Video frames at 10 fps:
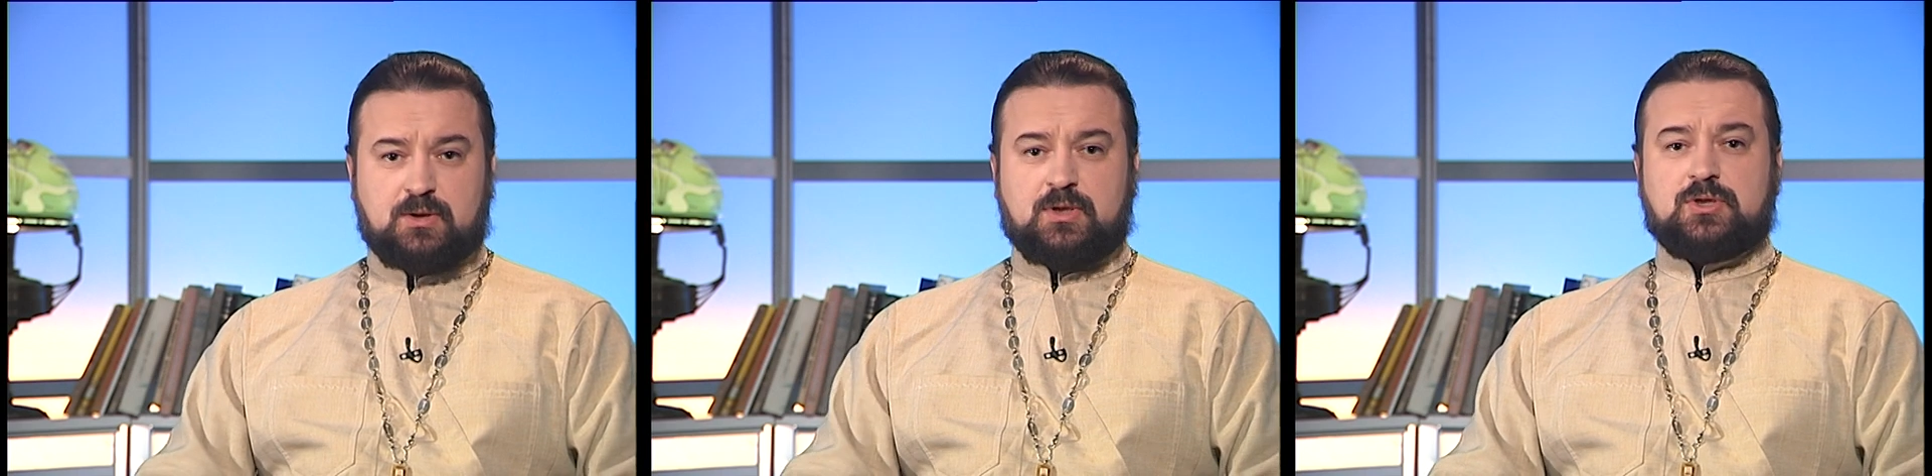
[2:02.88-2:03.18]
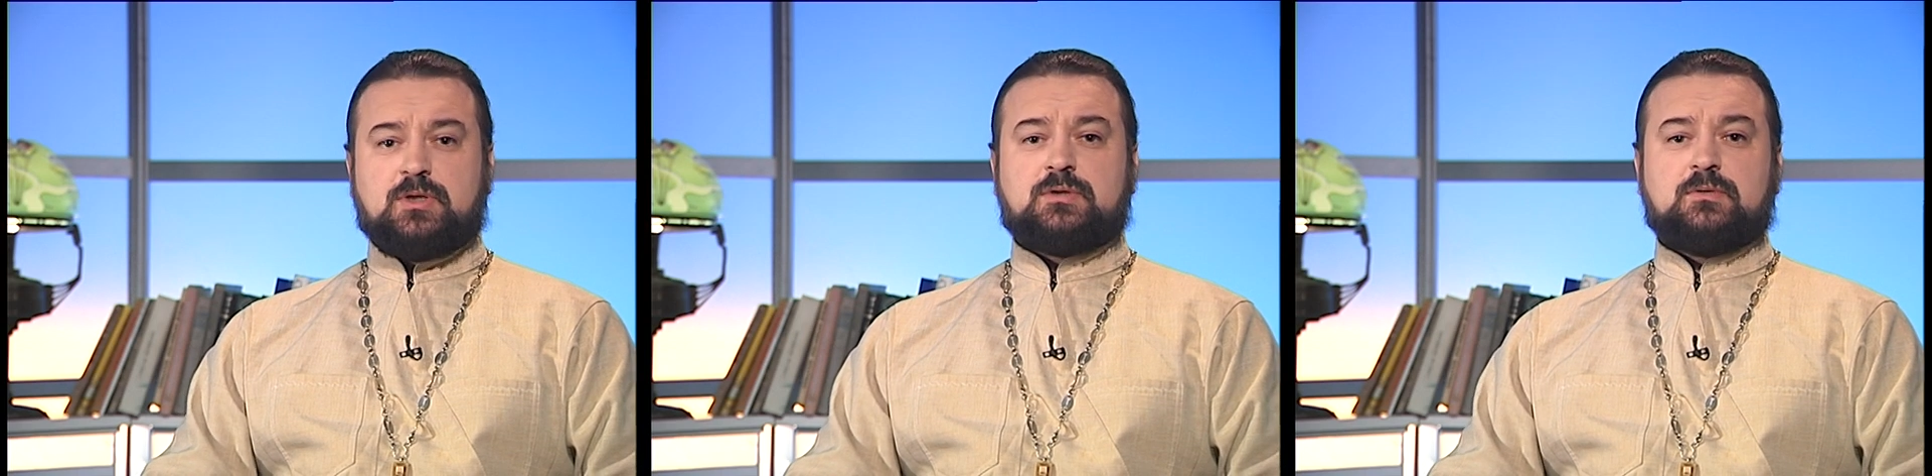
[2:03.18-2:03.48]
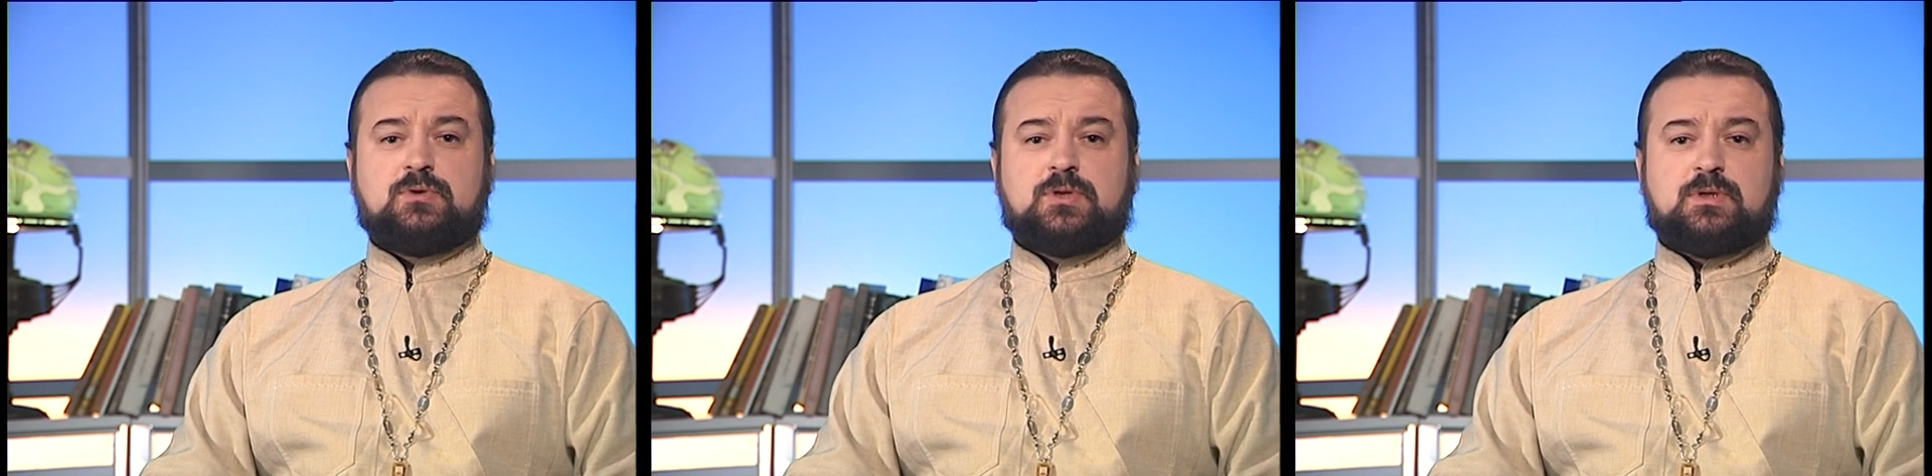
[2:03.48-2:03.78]
нежели
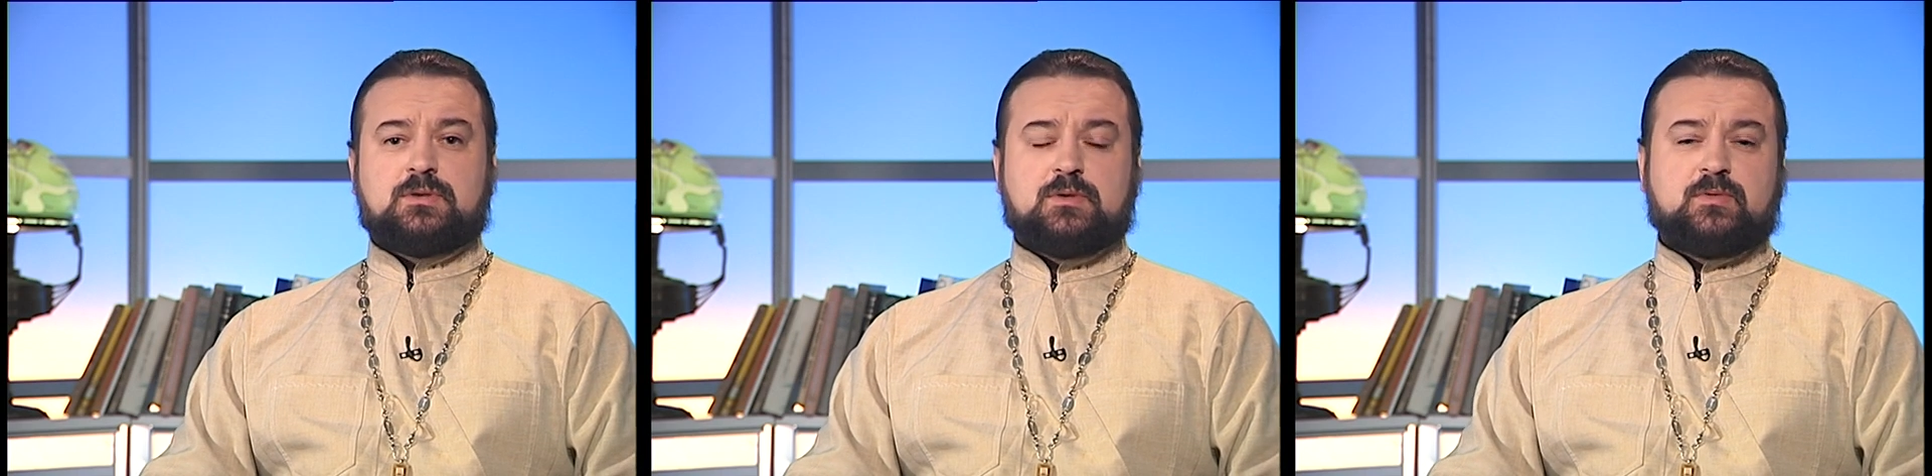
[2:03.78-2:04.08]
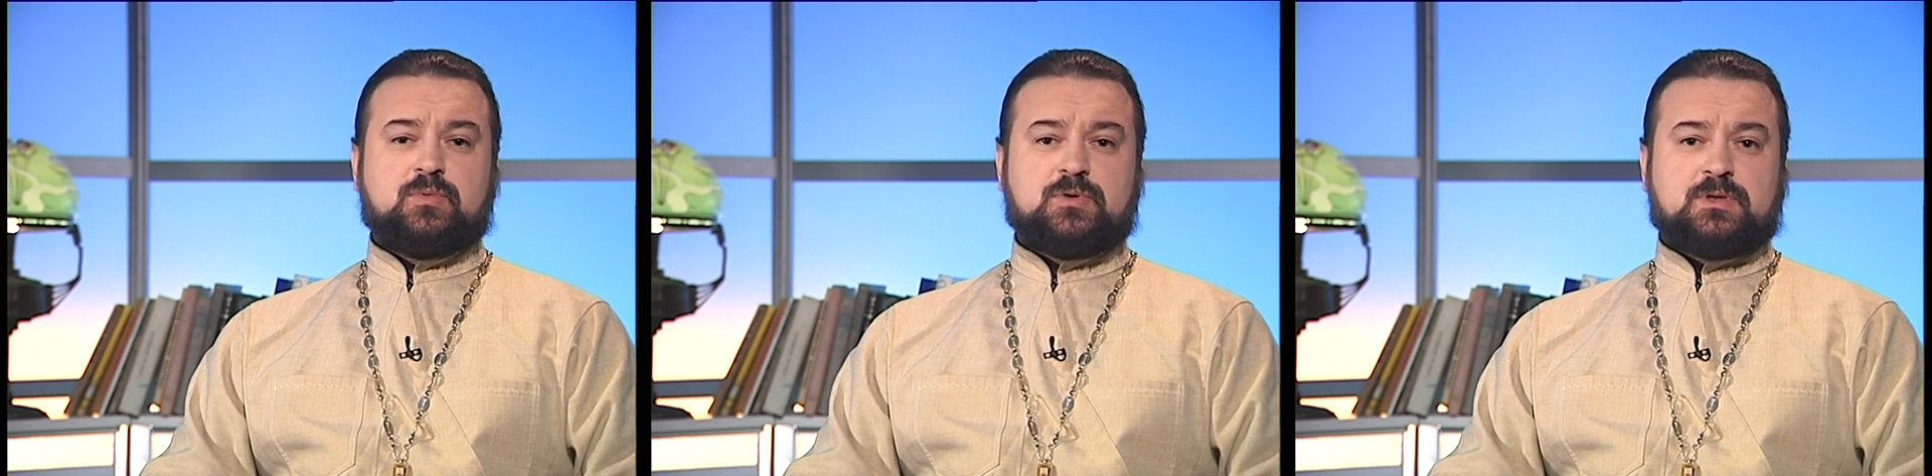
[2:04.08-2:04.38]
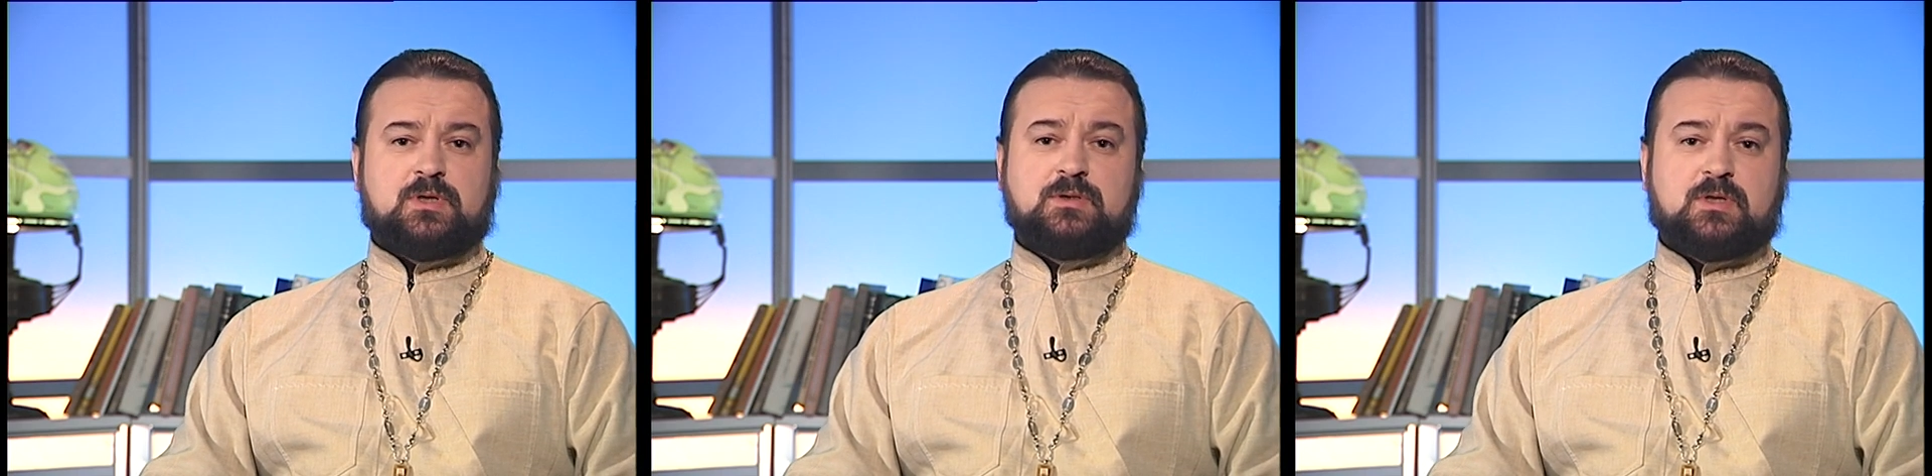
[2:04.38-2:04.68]
слушание Слова
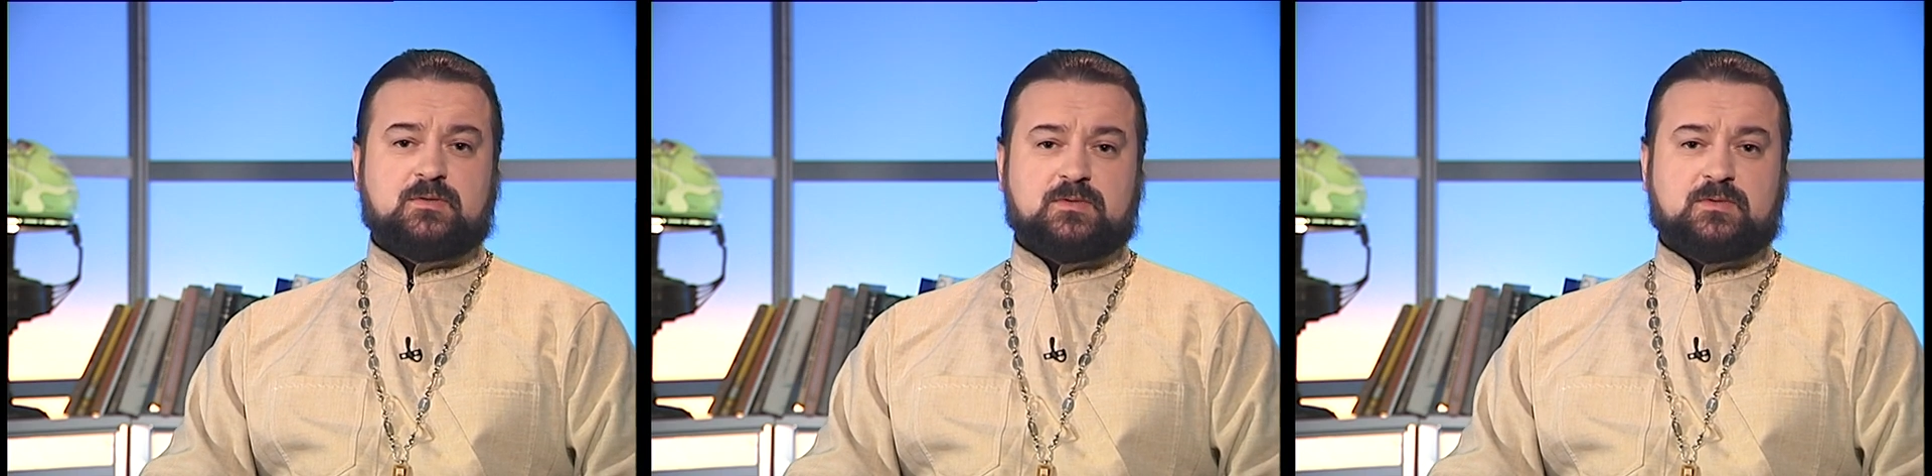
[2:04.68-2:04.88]
Божия один раз